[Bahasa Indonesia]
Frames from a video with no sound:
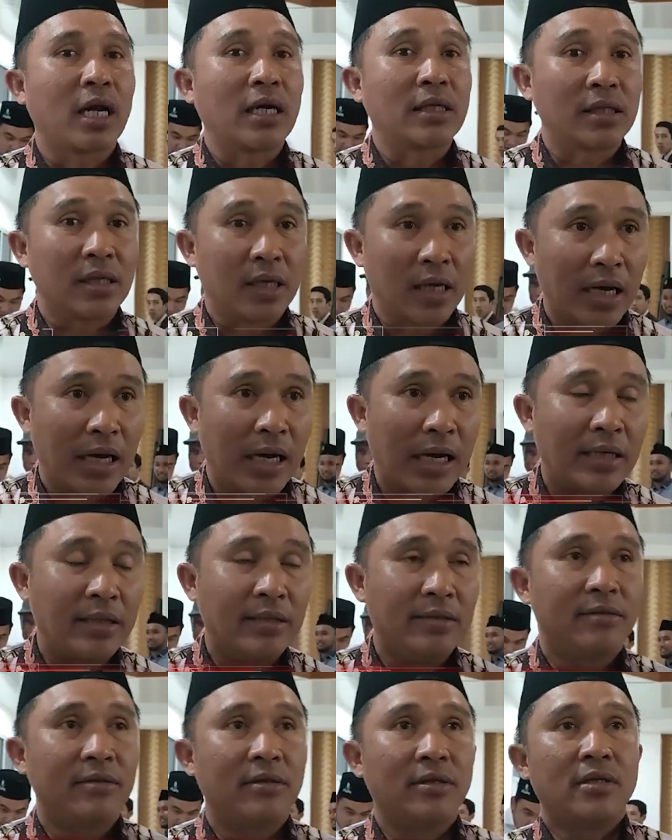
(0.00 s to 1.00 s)
Koordinasi ya,
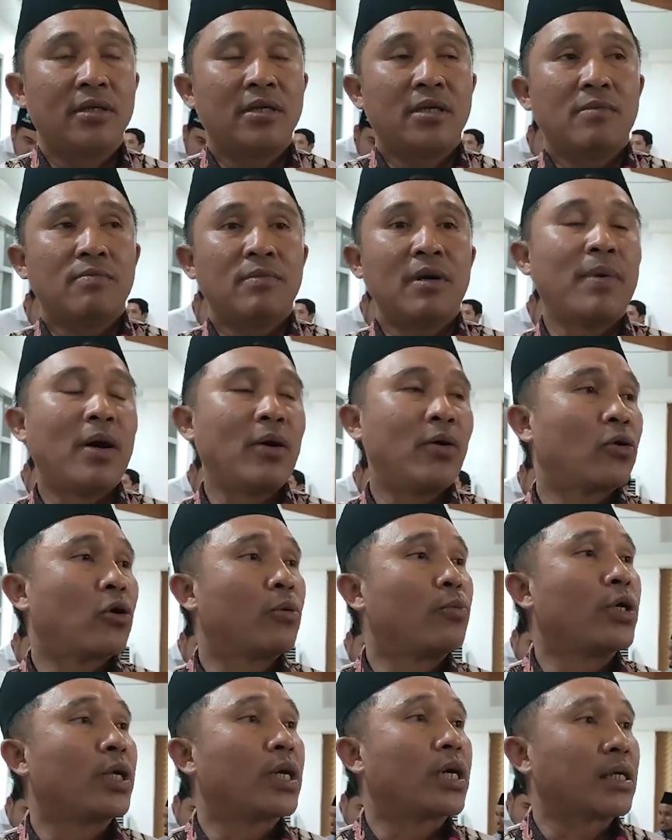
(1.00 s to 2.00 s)
membangun
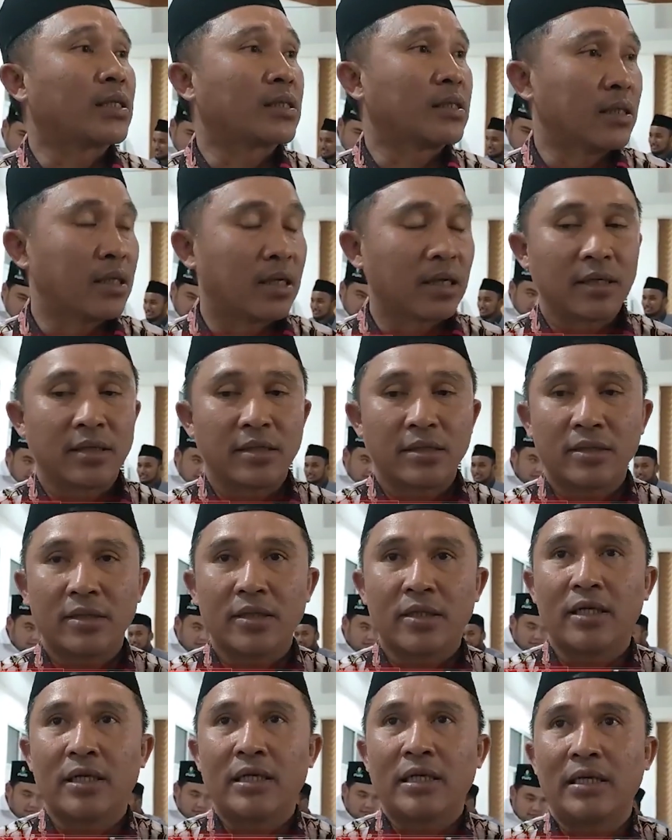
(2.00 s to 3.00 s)
komunikasi.
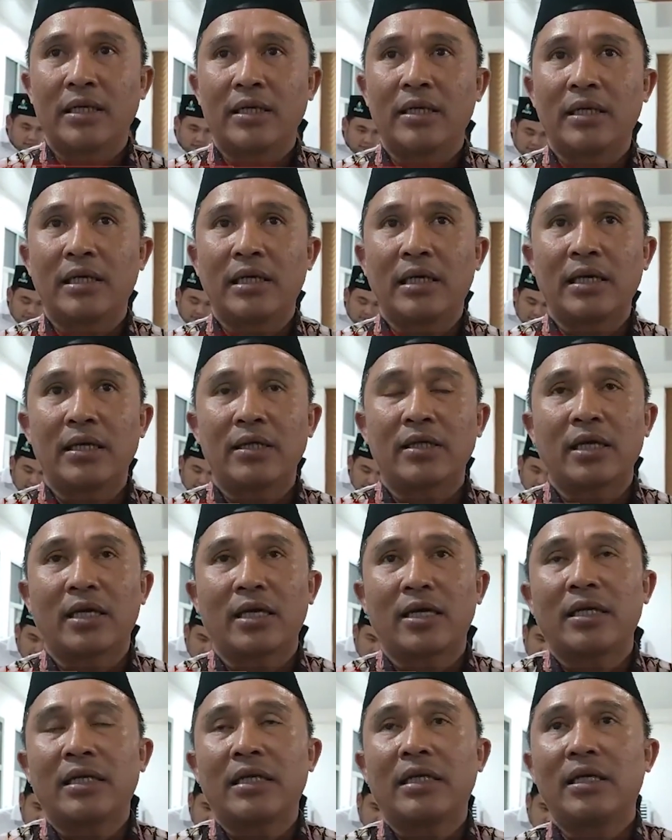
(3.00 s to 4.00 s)
Jadi ya, saya
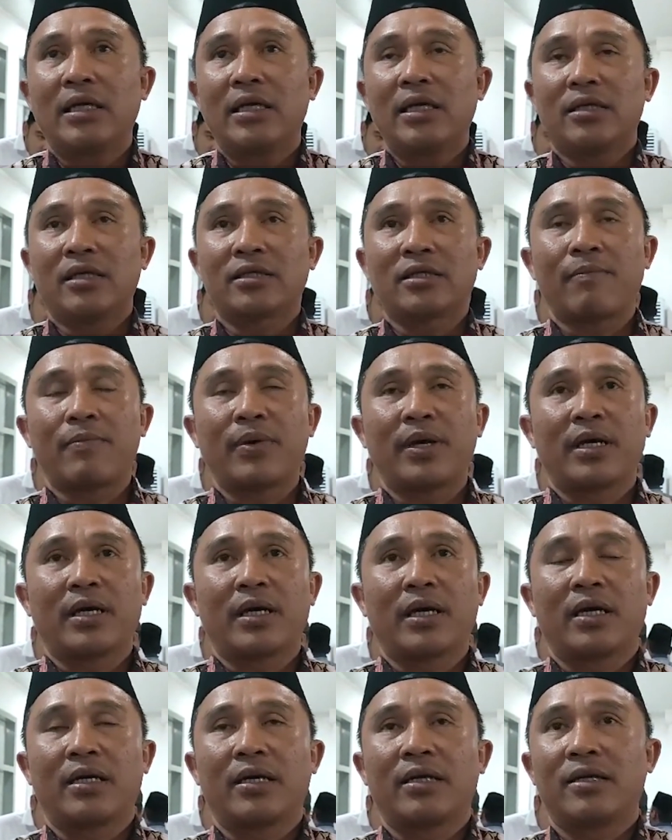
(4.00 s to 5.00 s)
kan saya
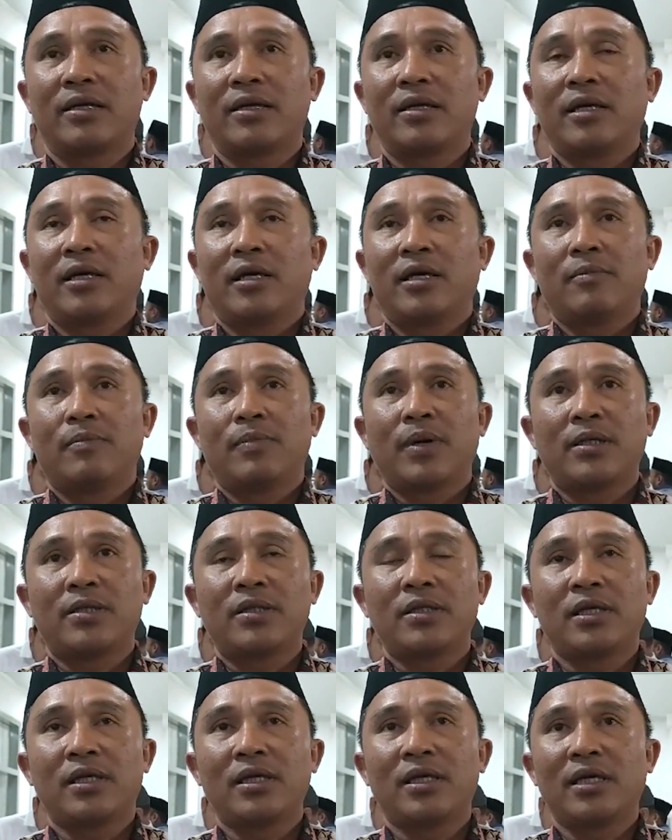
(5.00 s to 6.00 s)
sampaikan, Pak
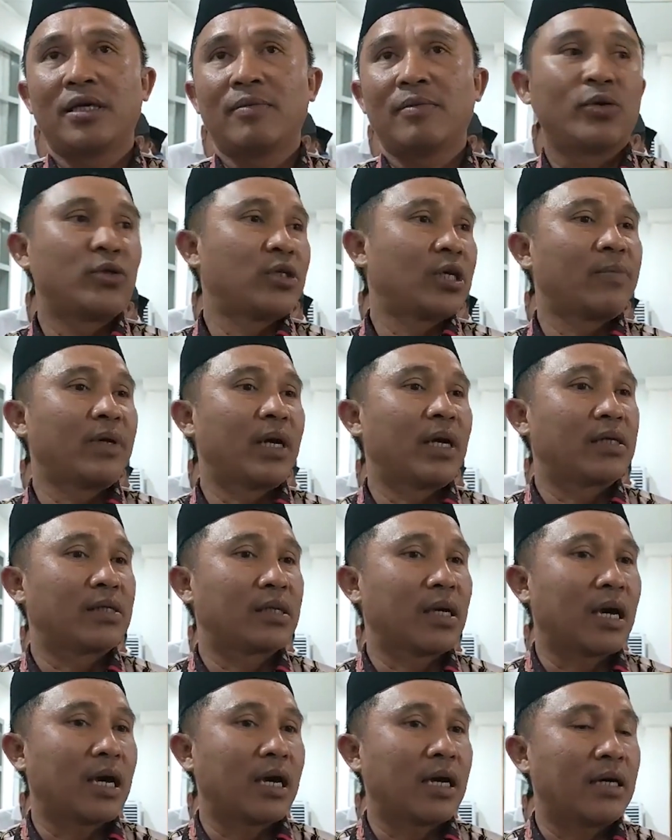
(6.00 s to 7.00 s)
Ci ini manusia
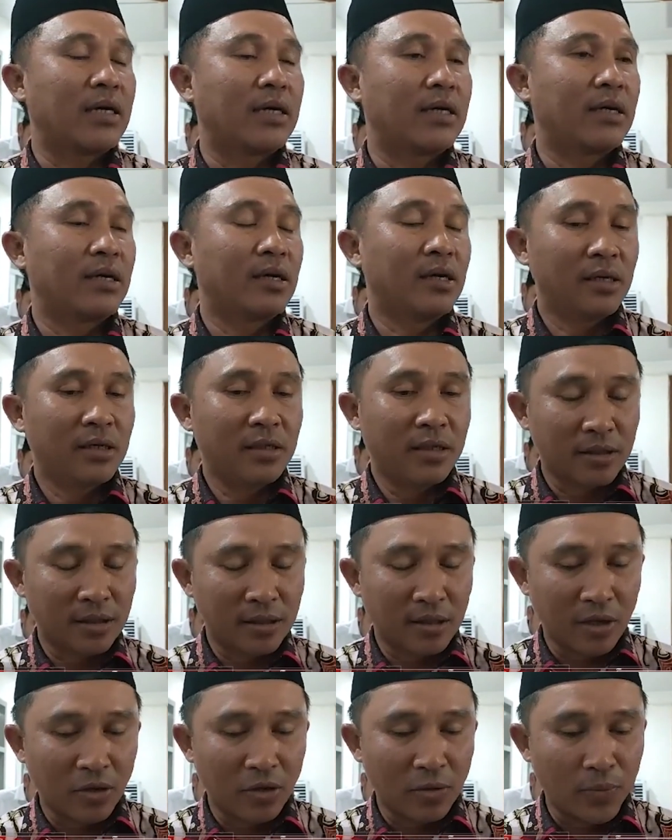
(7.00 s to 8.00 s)
biasa yang
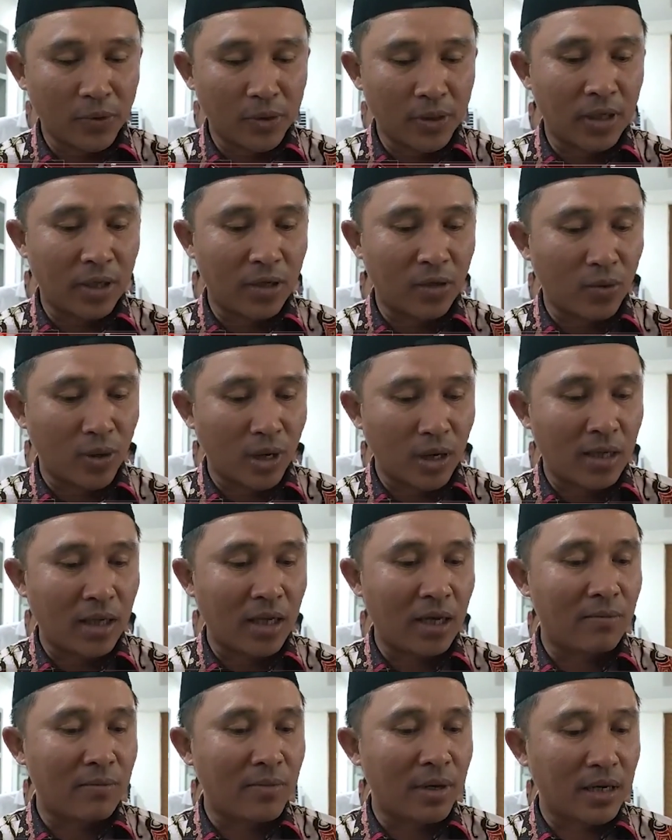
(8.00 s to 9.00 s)
tidak luput dari kekurangan,
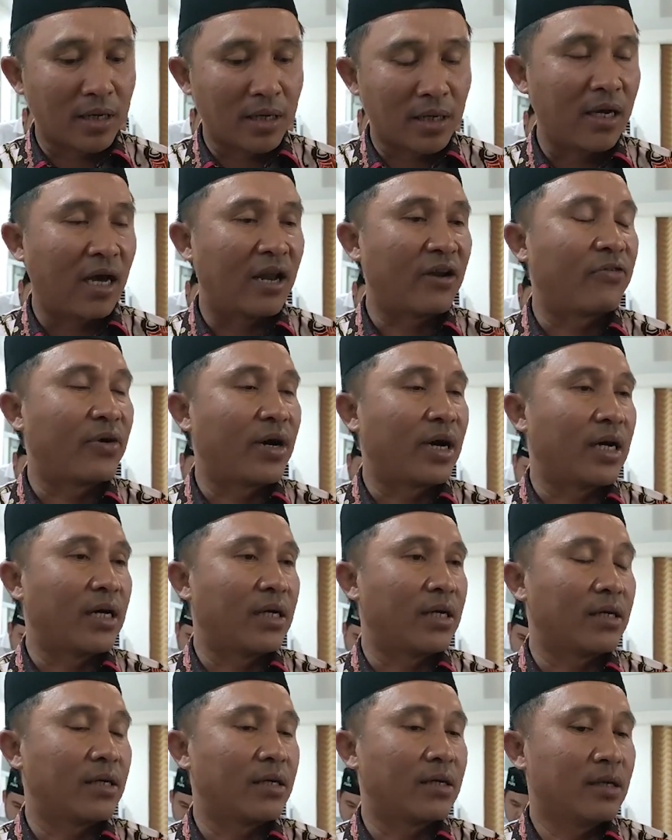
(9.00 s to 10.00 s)
kelemahan, dan kealfaan.